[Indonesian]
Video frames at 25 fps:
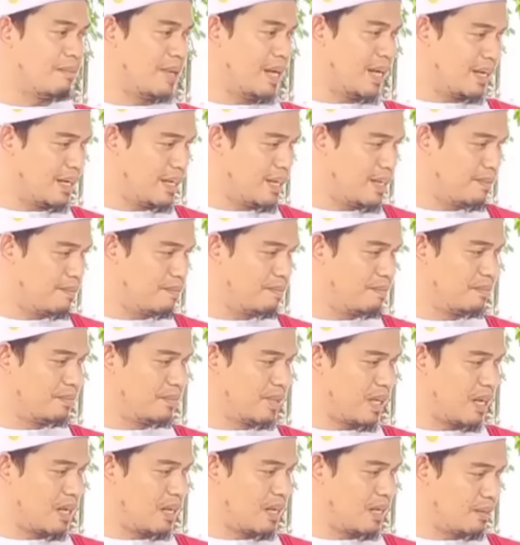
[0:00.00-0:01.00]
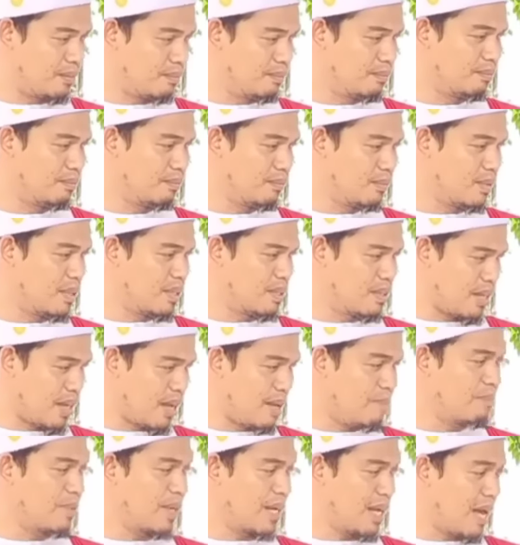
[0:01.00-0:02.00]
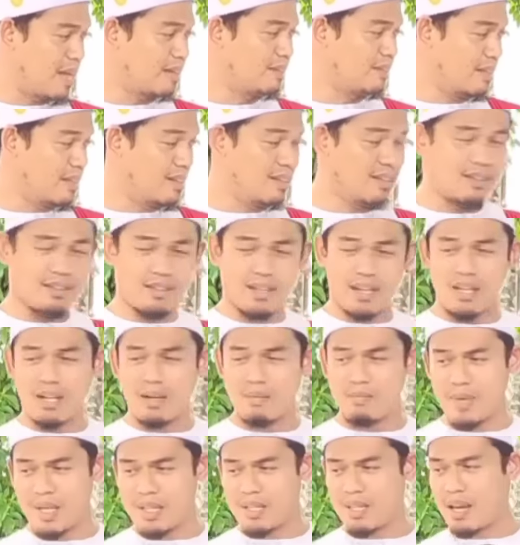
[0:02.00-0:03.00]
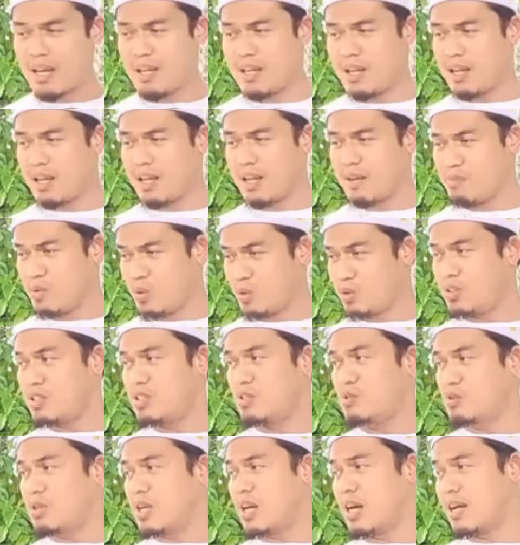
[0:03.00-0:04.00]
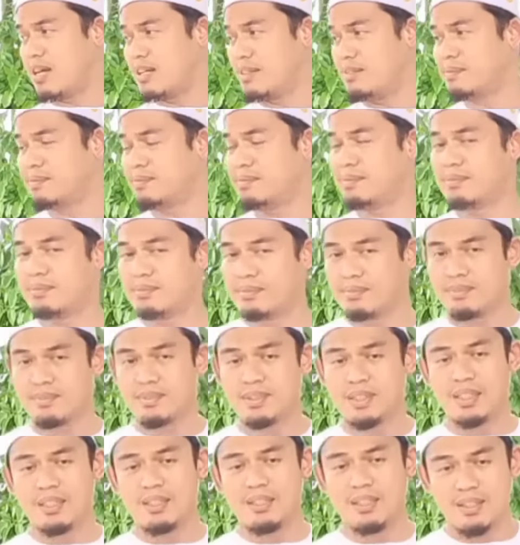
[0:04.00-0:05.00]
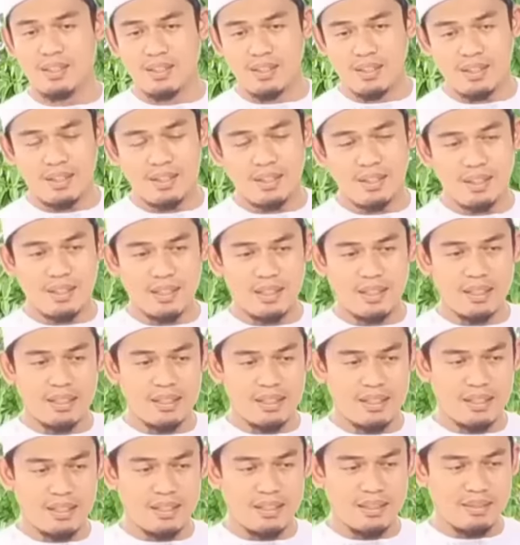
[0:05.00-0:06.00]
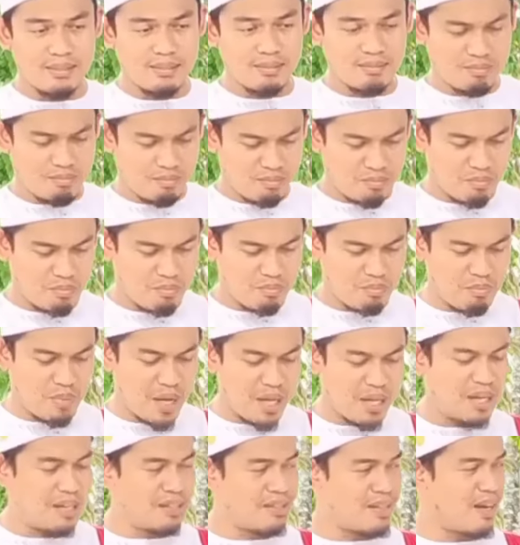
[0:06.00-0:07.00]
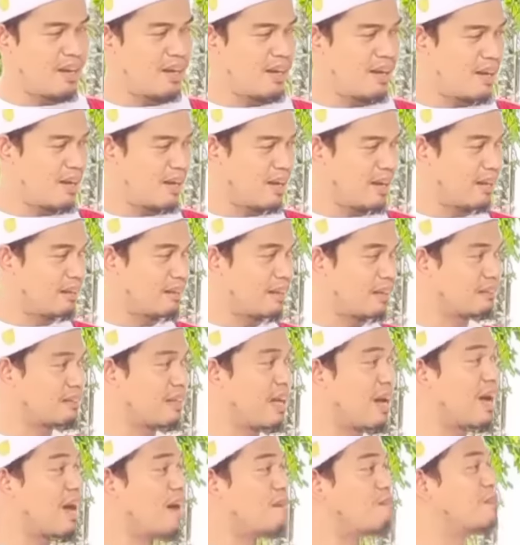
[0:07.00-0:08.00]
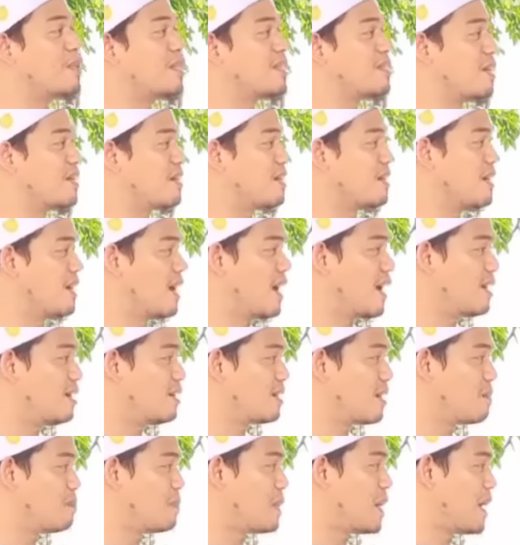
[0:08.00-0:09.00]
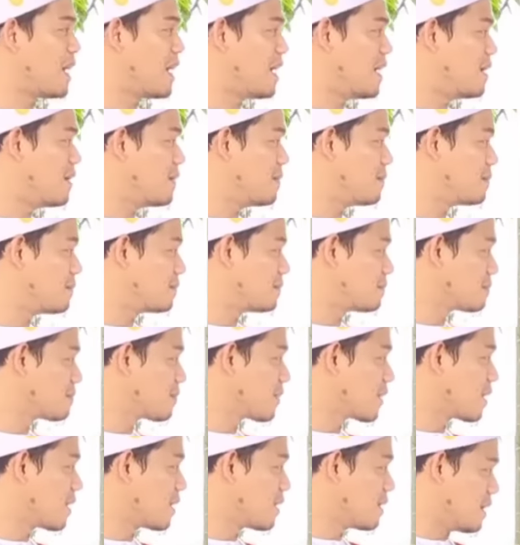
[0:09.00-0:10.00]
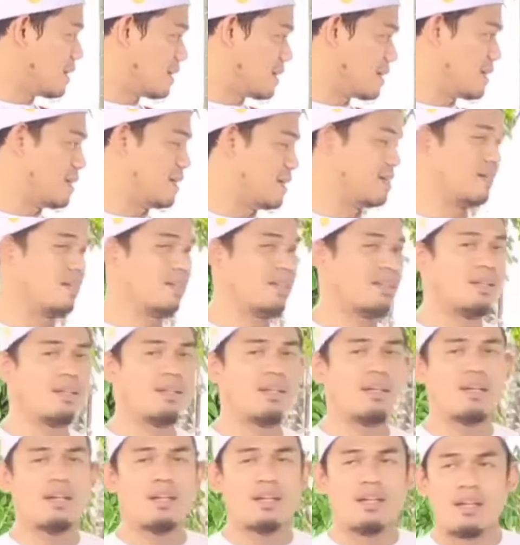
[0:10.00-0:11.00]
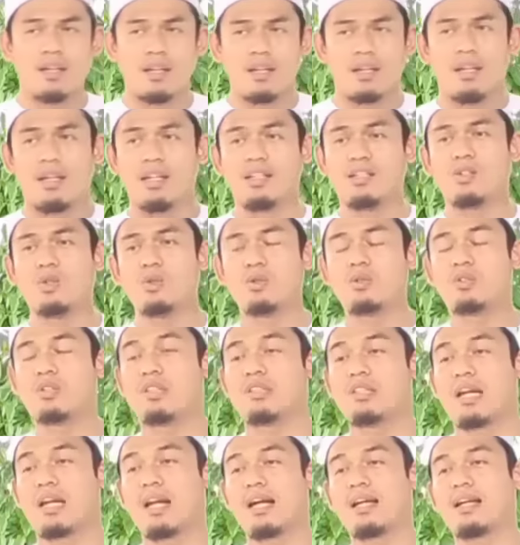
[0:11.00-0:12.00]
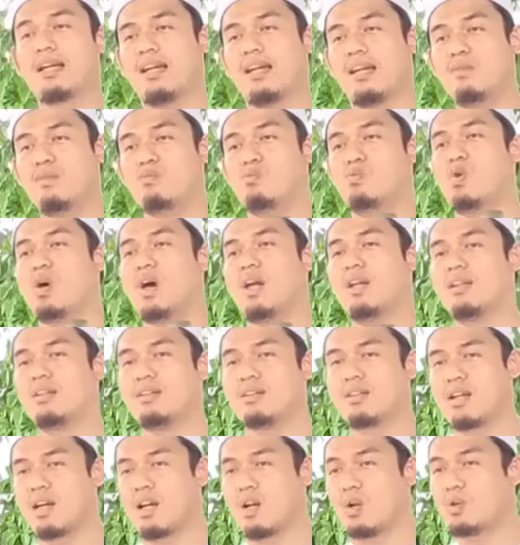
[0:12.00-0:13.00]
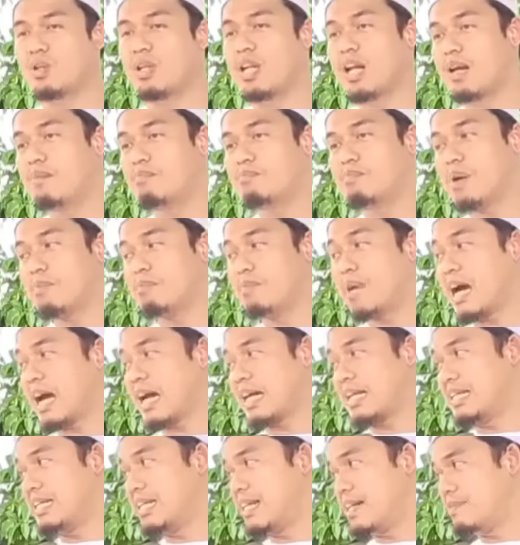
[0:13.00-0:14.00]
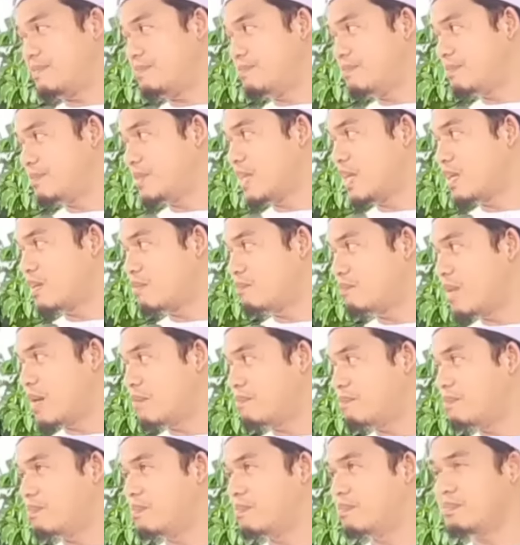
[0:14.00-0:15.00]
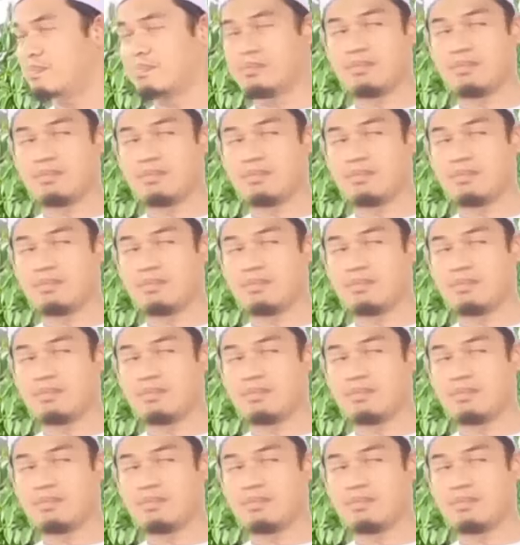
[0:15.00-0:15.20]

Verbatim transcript: habaib, ya saya prihatin karena banyak yang emosi juga. E, bagi saya kita tanggapi saja dengan kepala dingin. Itu secara keilmuan. Kalau dalam bab adab dan bab